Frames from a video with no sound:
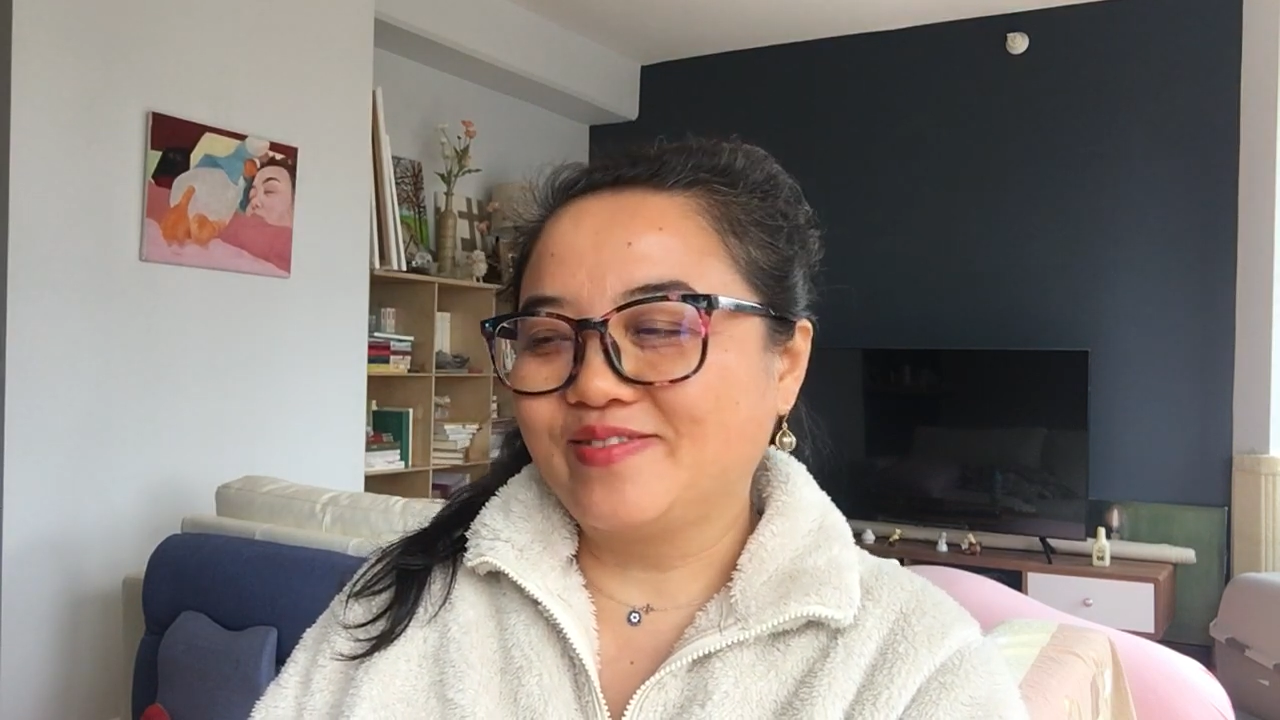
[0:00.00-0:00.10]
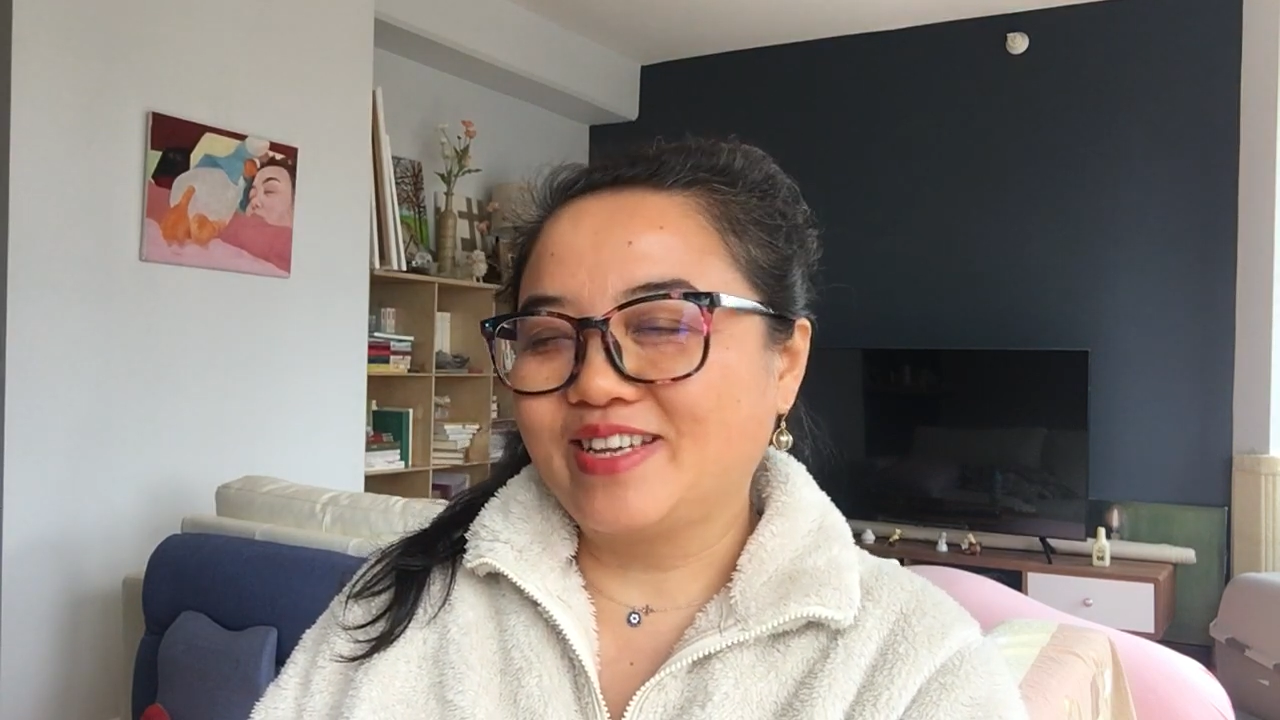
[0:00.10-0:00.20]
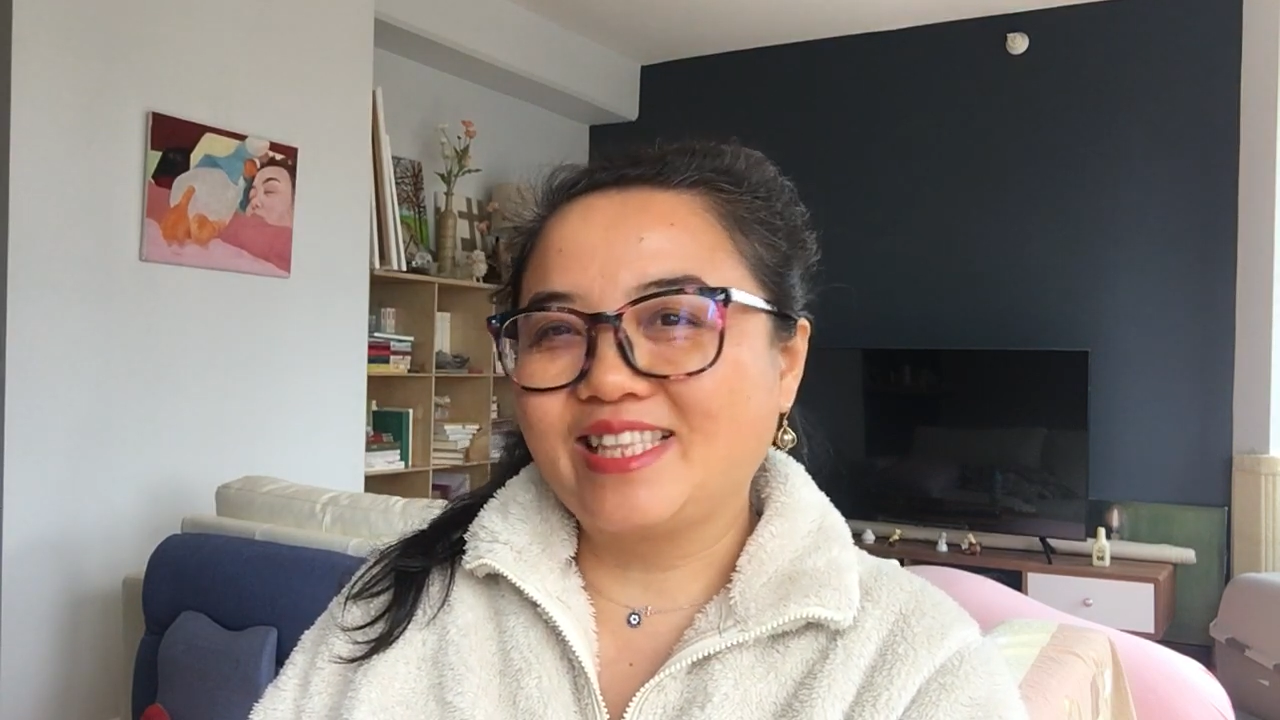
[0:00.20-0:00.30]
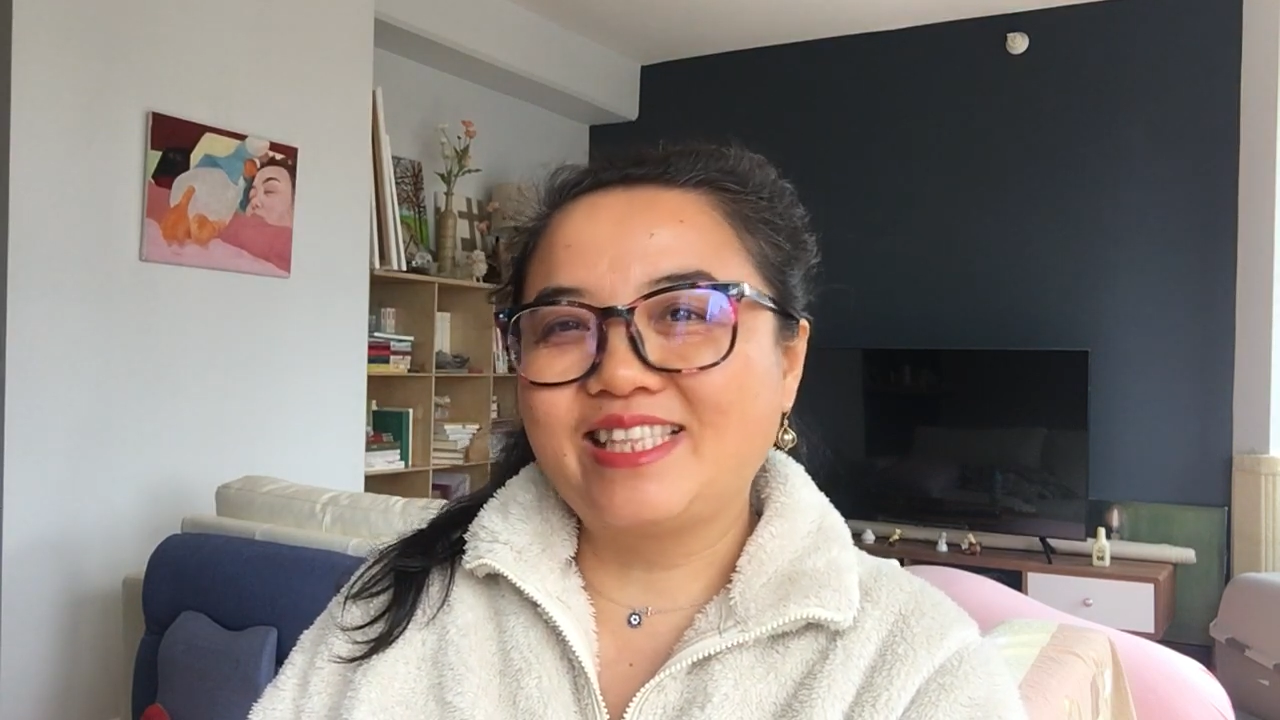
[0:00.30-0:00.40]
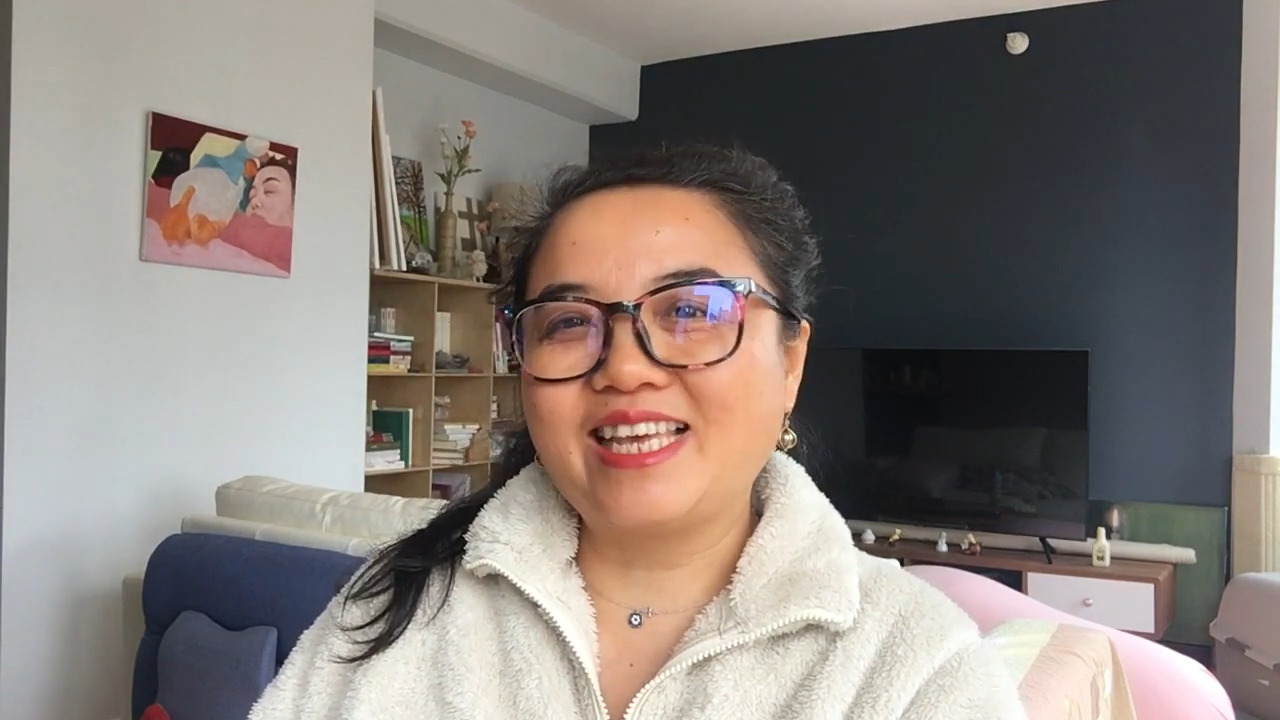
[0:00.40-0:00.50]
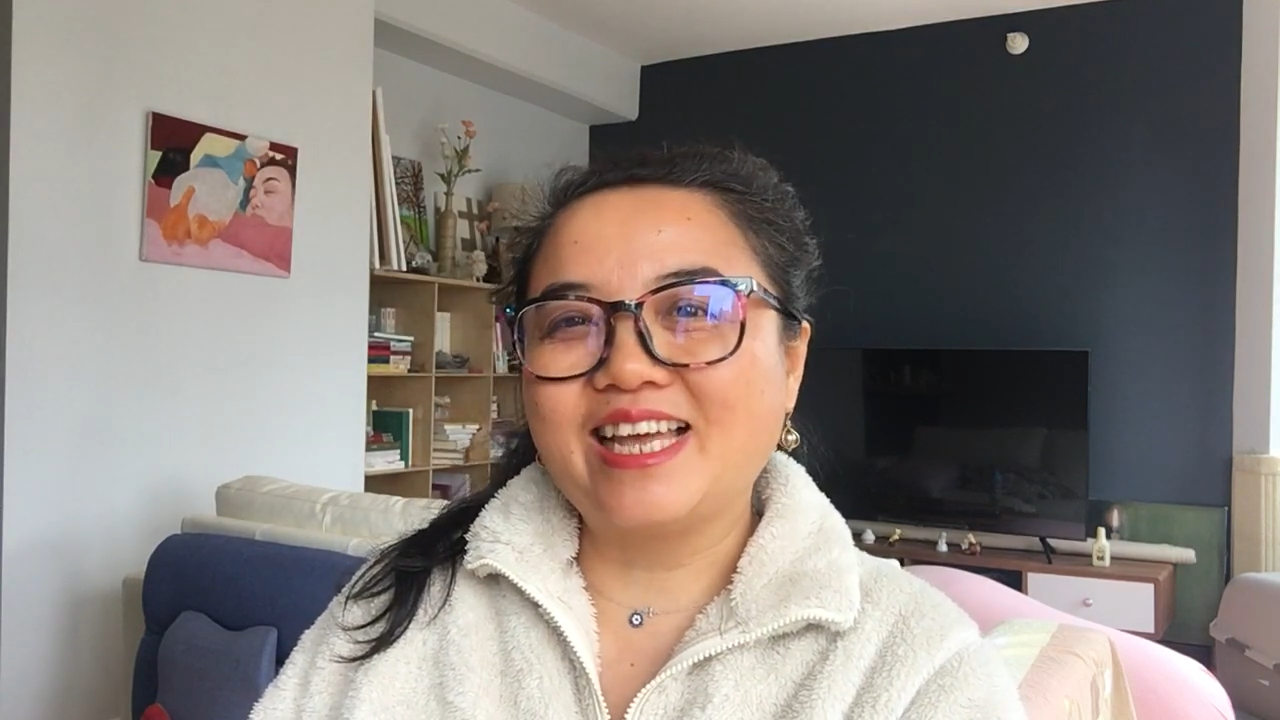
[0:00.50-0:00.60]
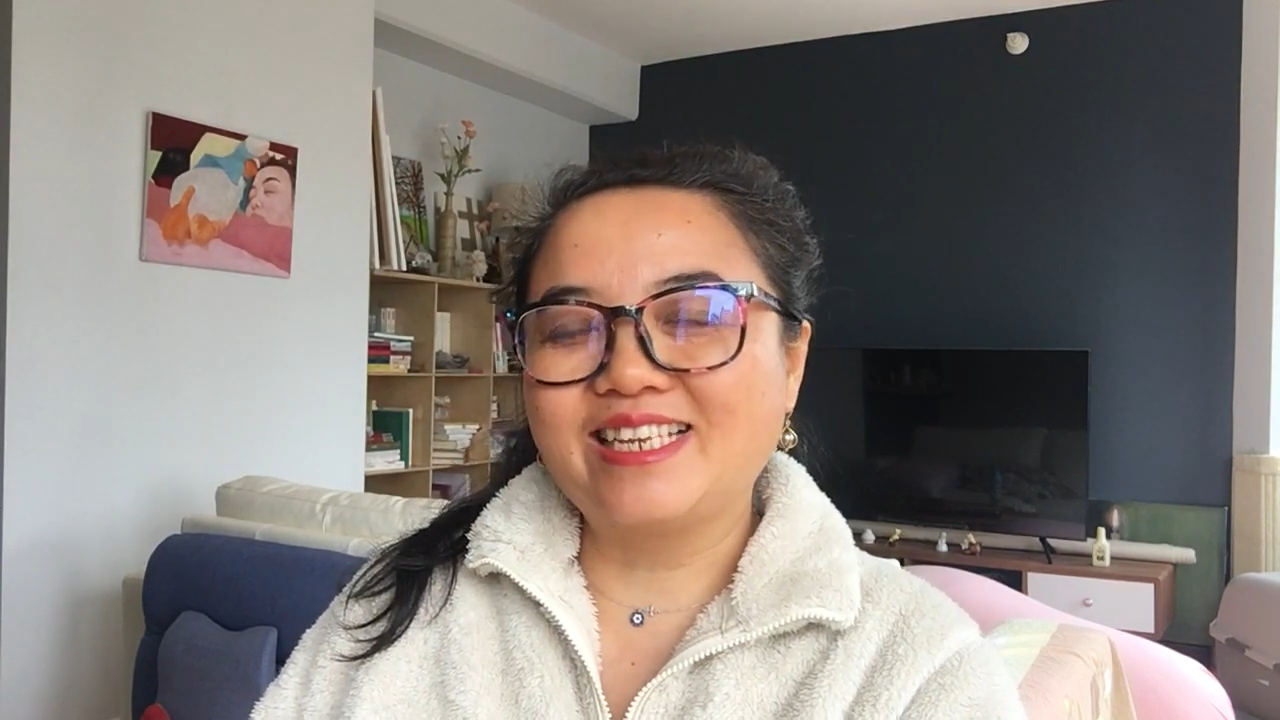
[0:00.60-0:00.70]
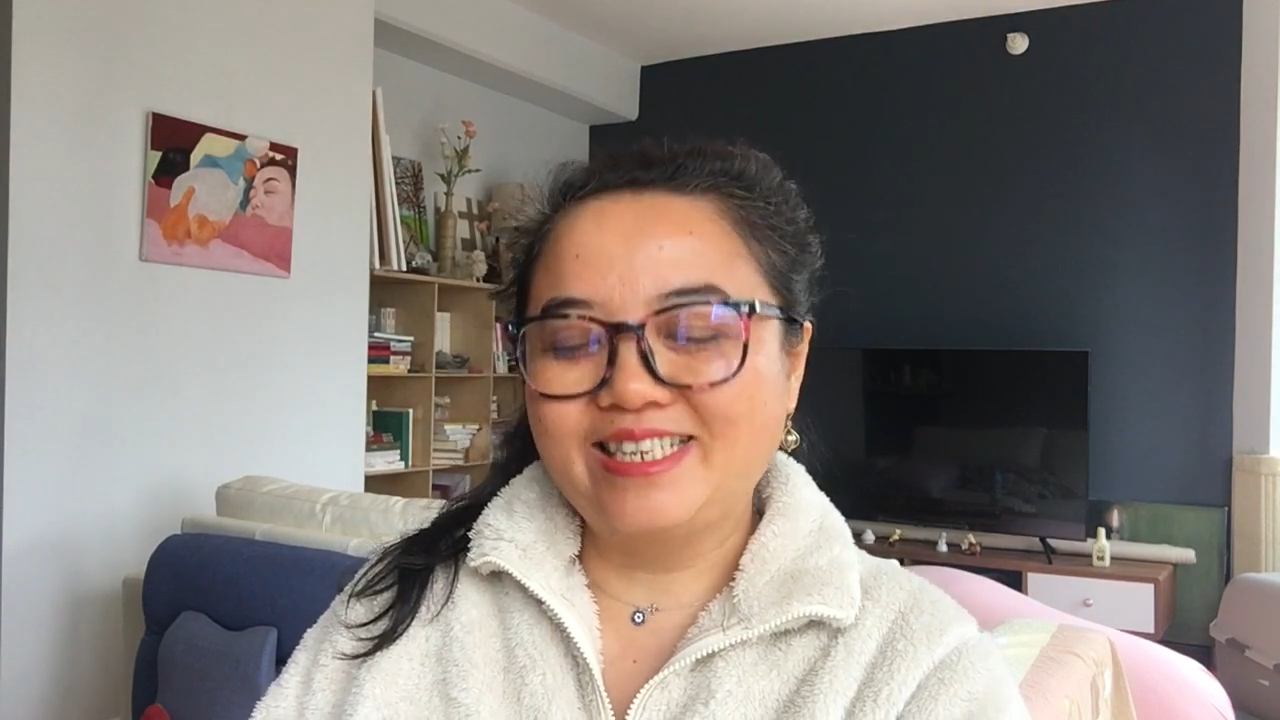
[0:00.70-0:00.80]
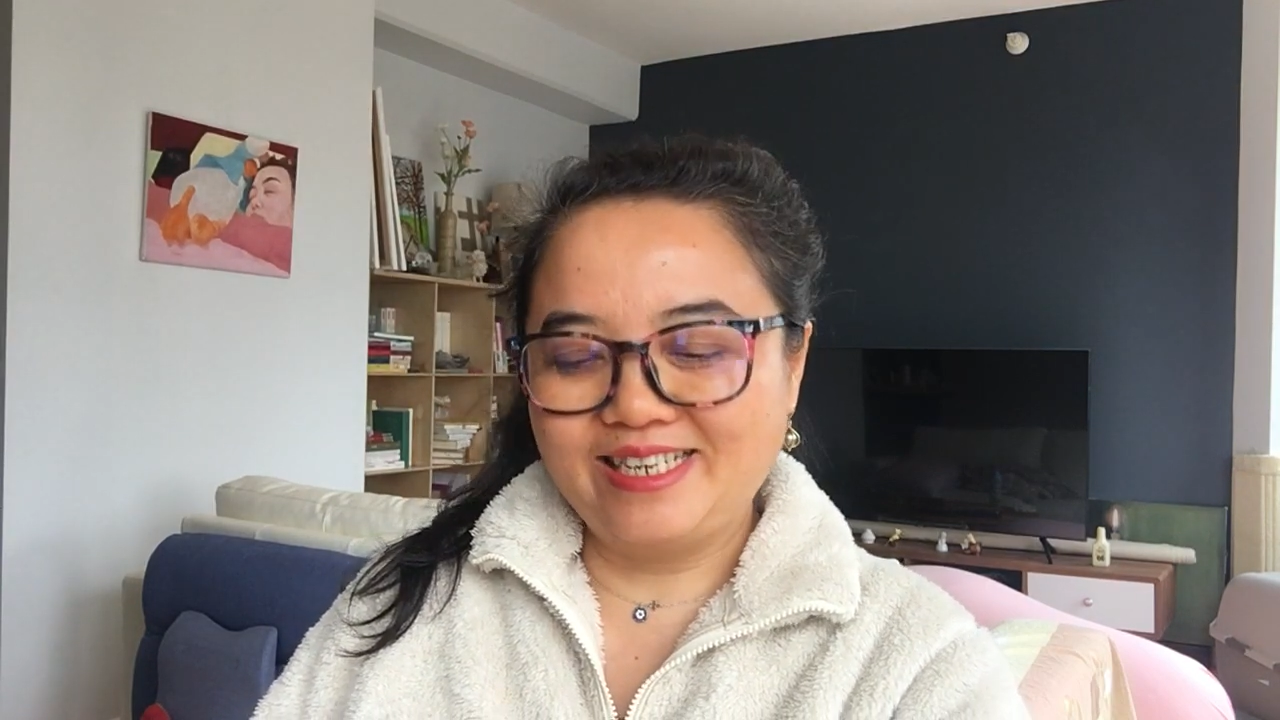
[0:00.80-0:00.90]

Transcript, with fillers: 我的天，